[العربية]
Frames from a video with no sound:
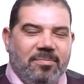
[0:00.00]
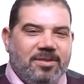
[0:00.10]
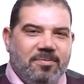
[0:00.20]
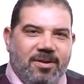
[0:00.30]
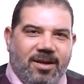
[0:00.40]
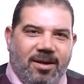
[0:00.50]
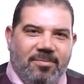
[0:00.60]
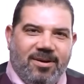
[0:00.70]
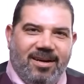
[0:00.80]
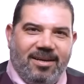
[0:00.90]
بسم الله
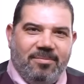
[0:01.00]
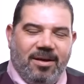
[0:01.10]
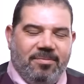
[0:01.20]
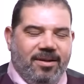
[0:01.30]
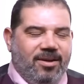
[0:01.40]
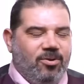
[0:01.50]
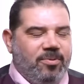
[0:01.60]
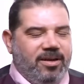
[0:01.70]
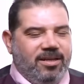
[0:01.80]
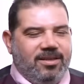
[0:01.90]
الرحمن الرحيم أبنائي
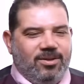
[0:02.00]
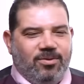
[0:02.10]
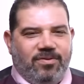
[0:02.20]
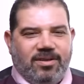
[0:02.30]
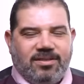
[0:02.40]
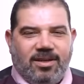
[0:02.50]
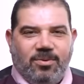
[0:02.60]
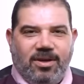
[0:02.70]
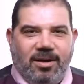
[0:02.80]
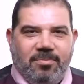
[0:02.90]
وبناتي دفعة
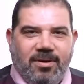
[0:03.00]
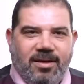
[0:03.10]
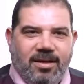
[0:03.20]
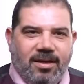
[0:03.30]
ثانوية عامة